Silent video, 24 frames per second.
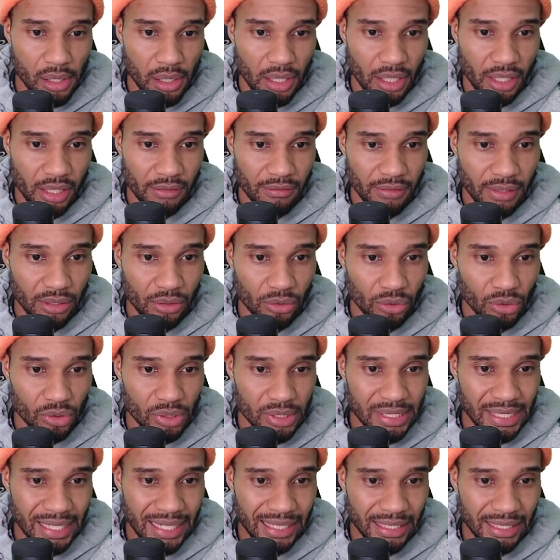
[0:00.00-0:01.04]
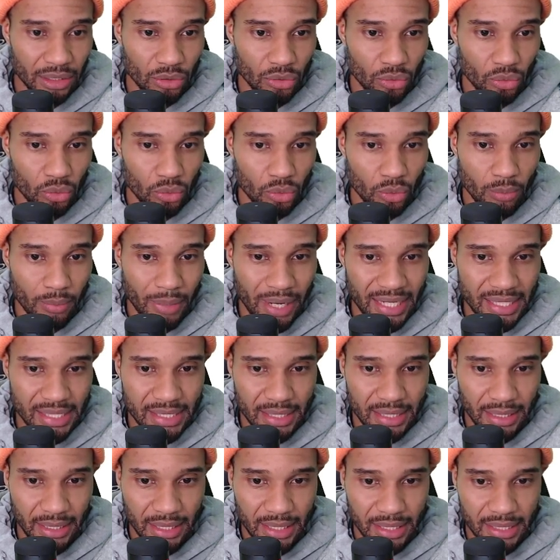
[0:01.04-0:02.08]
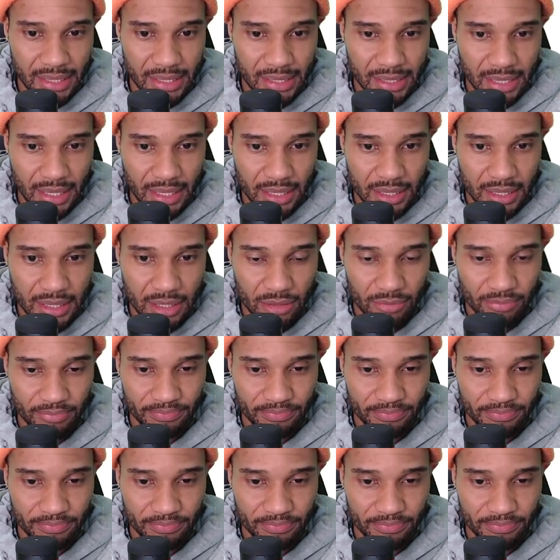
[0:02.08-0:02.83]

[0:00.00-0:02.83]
e vai cruzar no mais 36.